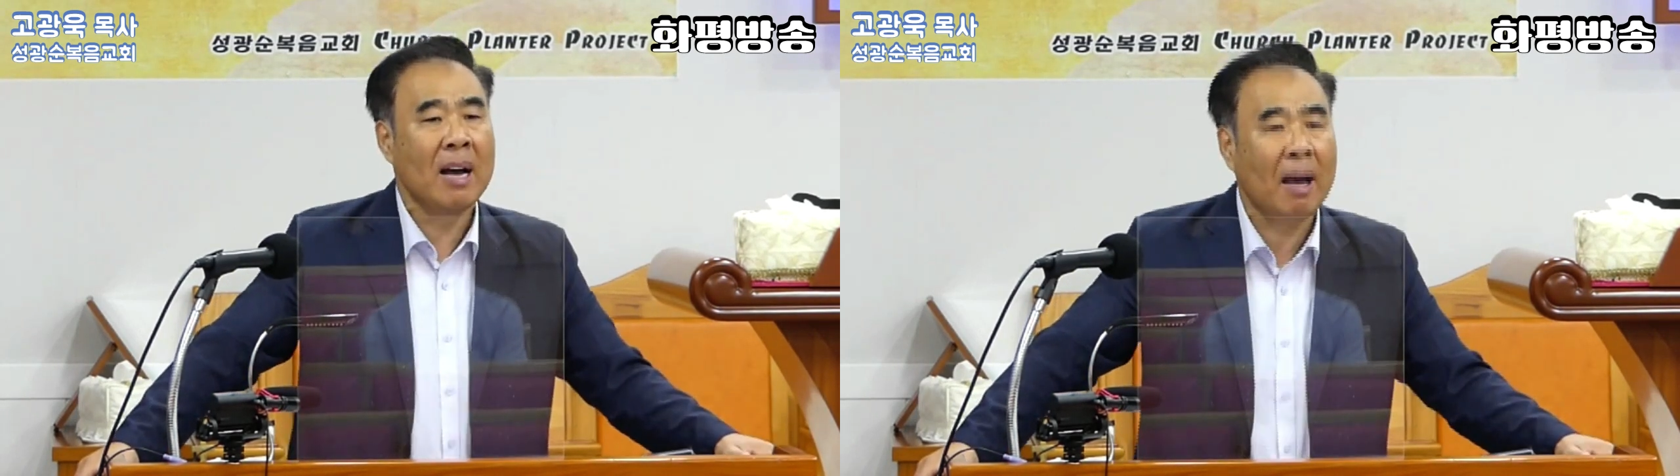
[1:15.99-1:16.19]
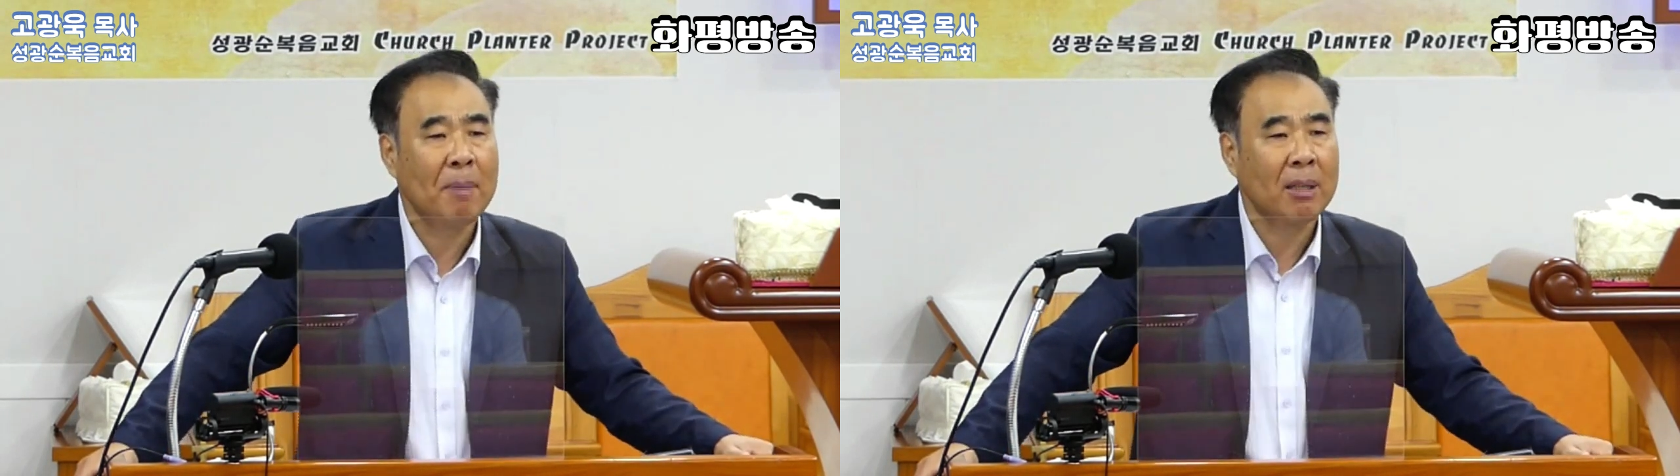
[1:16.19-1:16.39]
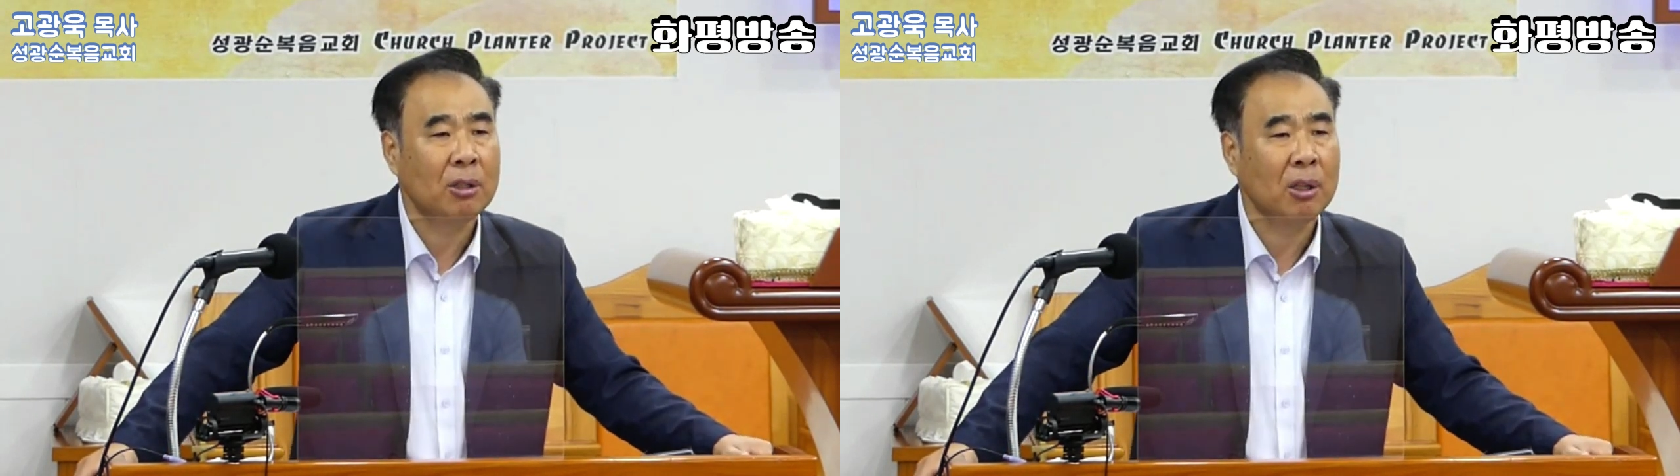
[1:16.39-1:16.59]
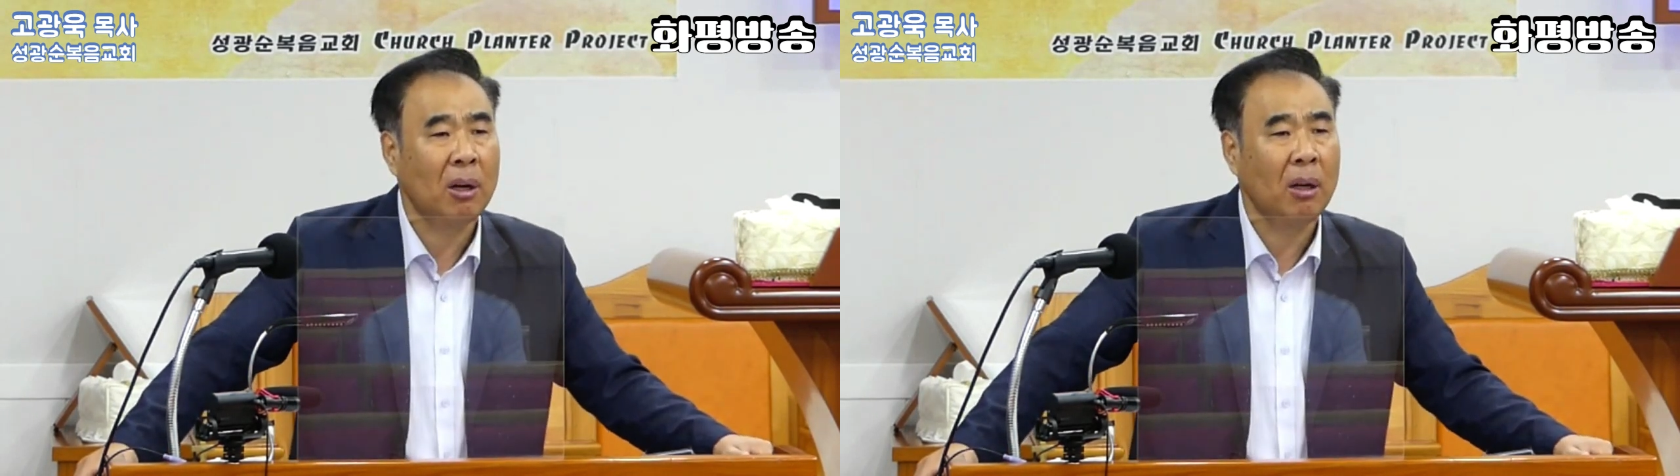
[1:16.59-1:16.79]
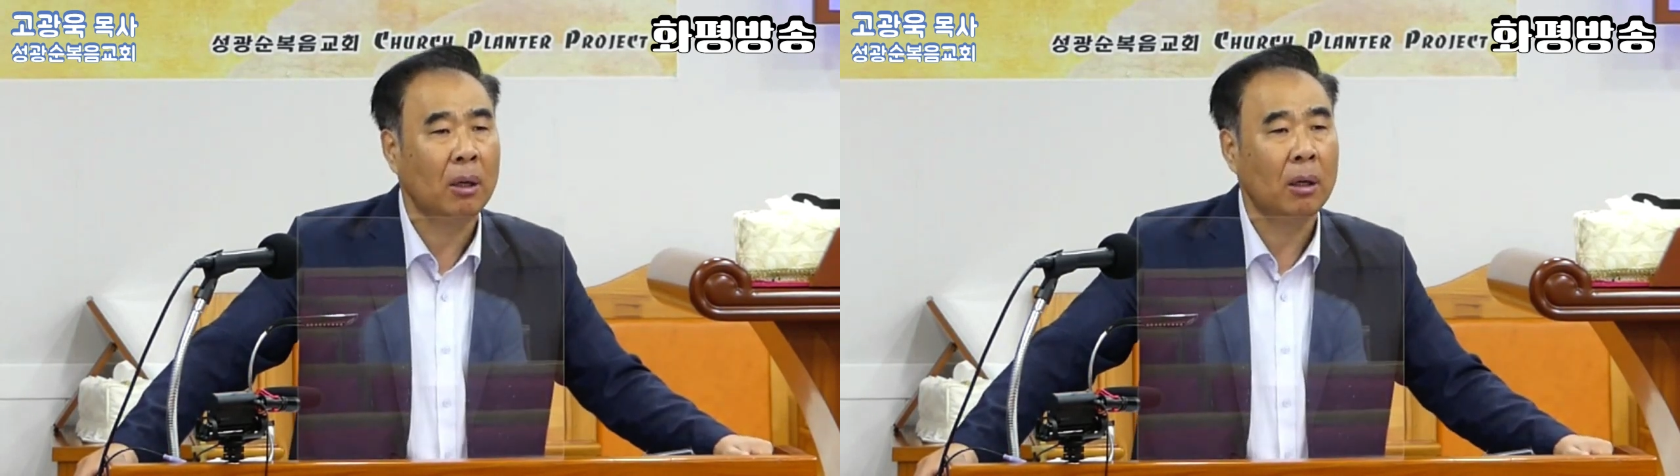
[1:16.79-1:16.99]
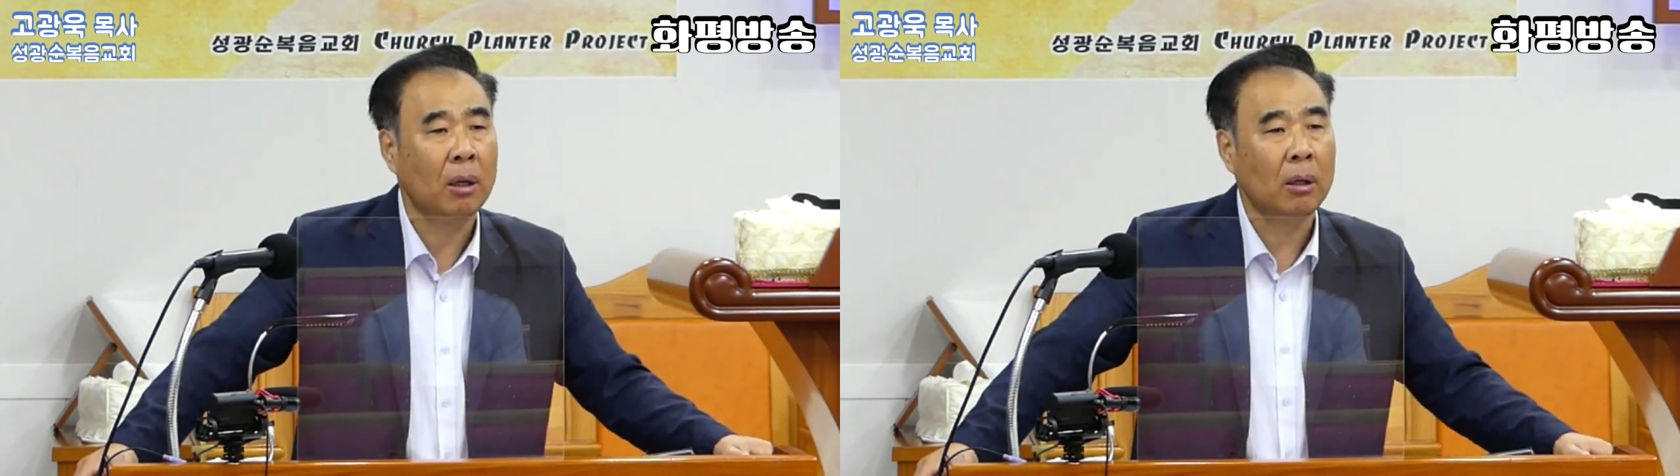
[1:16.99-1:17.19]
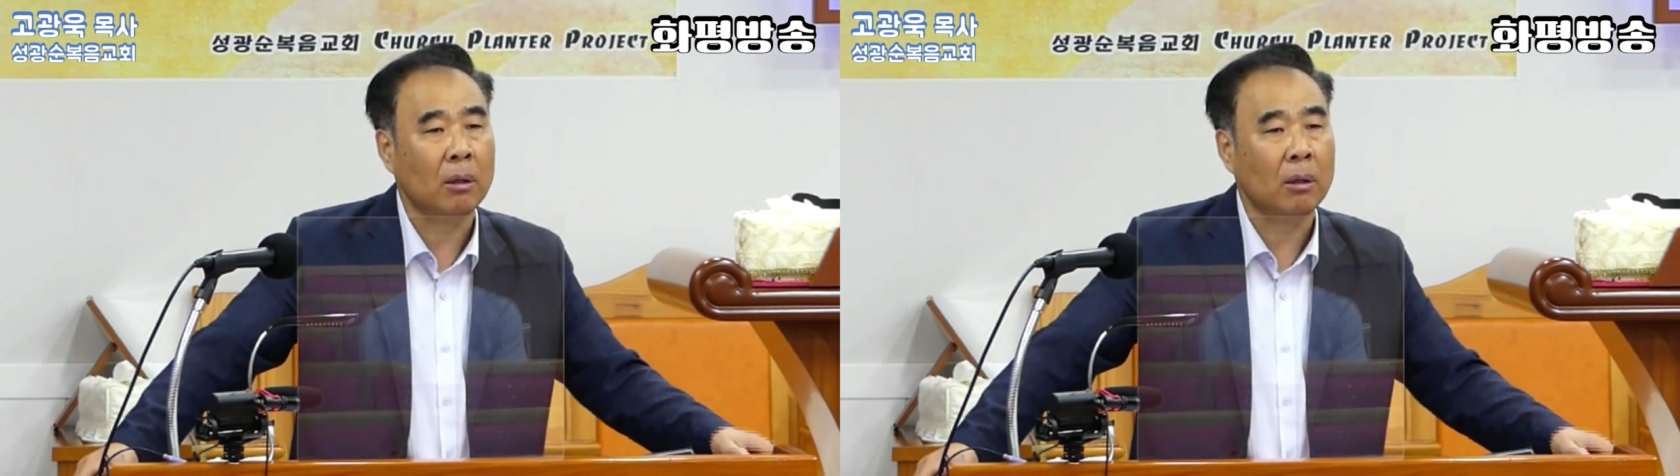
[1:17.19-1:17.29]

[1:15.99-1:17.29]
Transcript: 하면서